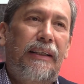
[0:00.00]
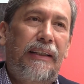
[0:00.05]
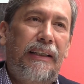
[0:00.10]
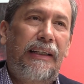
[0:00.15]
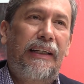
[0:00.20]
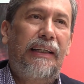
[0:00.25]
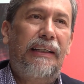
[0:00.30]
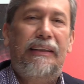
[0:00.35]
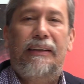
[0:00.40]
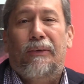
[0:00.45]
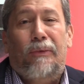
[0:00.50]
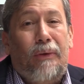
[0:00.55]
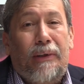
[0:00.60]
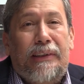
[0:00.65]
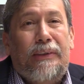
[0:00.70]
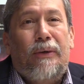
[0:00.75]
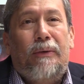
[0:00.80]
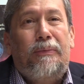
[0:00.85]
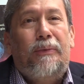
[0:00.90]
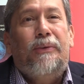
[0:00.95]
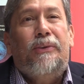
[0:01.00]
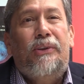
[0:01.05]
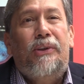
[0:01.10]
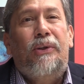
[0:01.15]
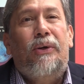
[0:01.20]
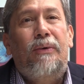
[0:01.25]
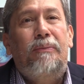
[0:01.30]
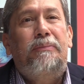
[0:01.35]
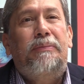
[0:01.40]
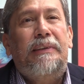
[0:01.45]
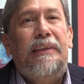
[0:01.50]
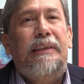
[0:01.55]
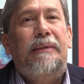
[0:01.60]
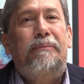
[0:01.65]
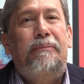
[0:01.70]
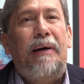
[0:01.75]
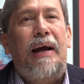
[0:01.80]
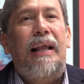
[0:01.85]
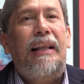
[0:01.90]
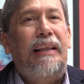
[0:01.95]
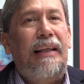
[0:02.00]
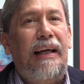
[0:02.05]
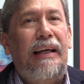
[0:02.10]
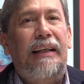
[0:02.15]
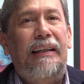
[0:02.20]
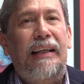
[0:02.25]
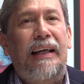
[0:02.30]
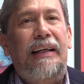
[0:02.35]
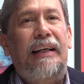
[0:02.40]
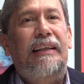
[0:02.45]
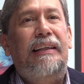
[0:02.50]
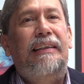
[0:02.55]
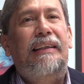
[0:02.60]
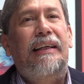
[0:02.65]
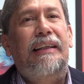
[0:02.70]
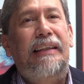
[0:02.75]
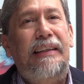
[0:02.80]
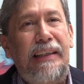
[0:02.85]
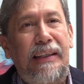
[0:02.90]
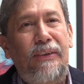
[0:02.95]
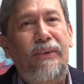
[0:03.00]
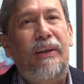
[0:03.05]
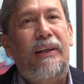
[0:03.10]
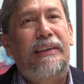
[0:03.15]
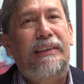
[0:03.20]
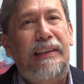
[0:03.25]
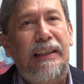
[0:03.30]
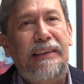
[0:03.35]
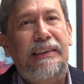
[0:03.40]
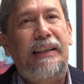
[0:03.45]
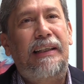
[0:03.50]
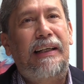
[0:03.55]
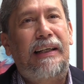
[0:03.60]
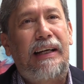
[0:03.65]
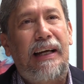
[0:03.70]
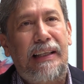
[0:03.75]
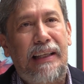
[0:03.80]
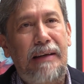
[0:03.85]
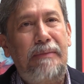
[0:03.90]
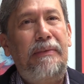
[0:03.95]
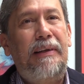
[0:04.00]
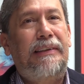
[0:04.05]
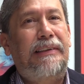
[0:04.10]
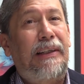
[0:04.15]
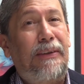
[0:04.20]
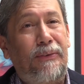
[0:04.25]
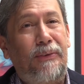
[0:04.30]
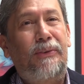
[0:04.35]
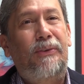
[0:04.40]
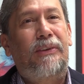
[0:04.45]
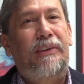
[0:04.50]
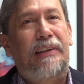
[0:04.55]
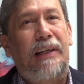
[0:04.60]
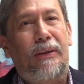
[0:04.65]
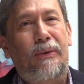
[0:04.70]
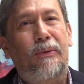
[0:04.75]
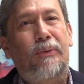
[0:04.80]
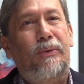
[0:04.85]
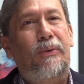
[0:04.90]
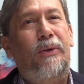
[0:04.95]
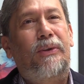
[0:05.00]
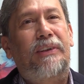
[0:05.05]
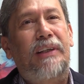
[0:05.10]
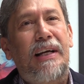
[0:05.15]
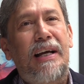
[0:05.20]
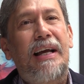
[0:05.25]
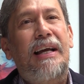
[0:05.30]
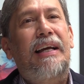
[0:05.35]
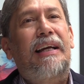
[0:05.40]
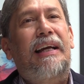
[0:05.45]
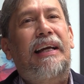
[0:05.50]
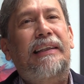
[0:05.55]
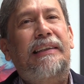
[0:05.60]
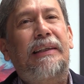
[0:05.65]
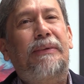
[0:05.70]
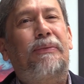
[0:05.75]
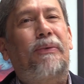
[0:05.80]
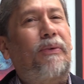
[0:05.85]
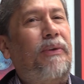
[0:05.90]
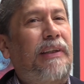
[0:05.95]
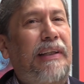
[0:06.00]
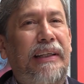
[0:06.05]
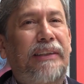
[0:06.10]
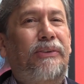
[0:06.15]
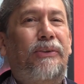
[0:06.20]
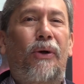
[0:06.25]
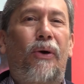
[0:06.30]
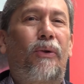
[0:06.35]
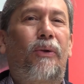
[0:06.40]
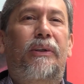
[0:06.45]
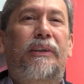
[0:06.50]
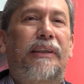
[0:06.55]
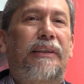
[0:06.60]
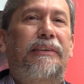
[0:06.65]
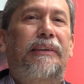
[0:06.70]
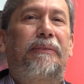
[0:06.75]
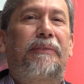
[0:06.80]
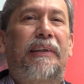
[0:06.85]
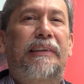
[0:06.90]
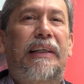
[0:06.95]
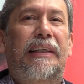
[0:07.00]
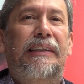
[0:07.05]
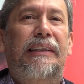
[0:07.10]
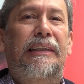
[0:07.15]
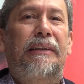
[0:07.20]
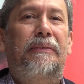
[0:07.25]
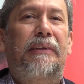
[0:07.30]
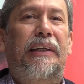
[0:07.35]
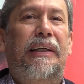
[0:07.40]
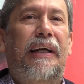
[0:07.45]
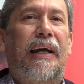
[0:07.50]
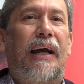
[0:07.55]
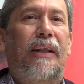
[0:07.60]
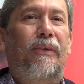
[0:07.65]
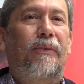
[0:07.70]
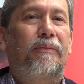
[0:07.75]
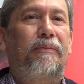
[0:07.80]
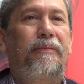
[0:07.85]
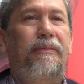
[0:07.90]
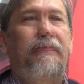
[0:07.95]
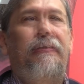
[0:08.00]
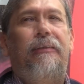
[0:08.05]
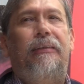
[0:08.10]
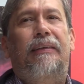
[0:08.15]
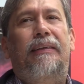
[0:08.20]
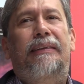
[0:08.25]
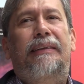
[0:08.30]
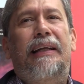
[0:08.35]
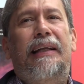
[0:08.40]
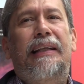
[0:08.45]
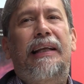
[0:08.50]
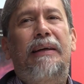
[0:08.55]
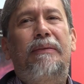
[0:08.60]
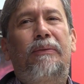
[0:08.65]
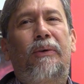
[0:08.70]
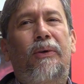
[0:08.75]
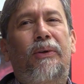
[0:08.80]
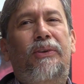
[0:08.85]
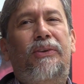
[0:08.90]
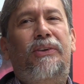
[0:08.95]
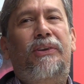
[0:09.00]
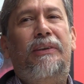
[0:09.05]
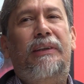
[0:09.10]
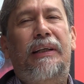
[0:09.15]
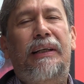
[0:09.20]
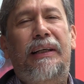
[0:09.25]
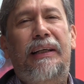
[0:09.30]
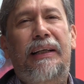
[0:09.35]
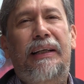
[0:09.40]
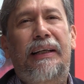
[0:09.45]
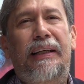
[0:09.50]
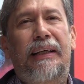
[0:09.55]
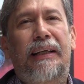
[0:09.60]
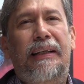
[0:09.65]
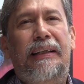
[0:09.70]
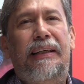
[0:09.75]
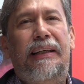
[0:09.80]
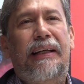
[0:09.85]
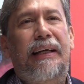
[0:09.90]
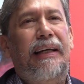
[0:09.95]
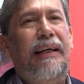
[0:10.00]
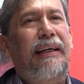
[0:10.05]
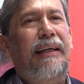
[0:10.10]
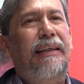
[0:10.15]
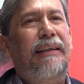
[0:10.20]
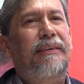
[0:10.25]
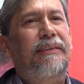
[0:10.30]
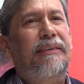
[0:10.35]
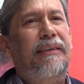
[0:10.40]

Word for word: y nuestra función principal, el sentido, de la existencia de la academia, según sus estatutos, es difundir todo lo que se refiere al cine mexicano tenemos eh, que